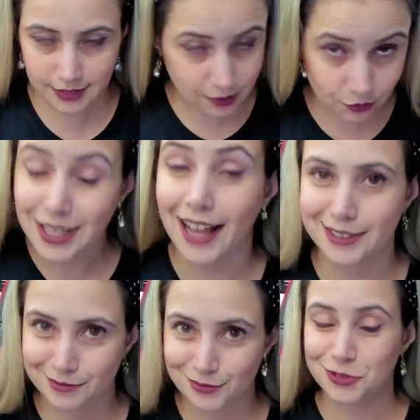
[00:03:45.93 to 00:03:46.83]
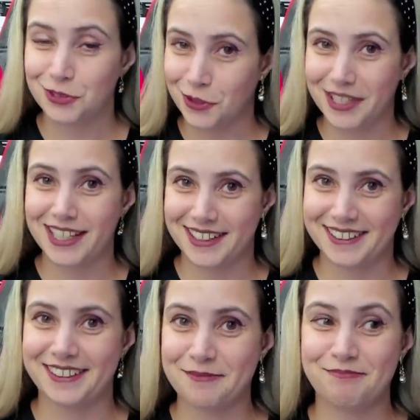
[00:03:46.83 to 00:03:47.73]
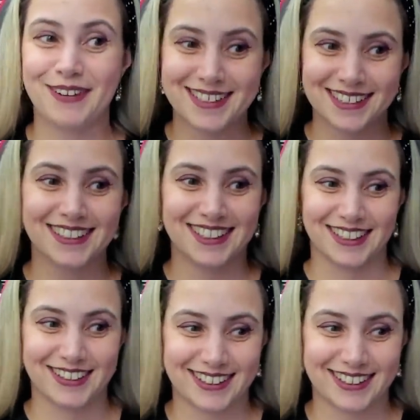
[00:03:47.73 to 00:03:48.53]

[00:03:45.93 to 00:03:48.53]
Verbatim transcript: e não sai tudo que eu queria. Mas é aquilo,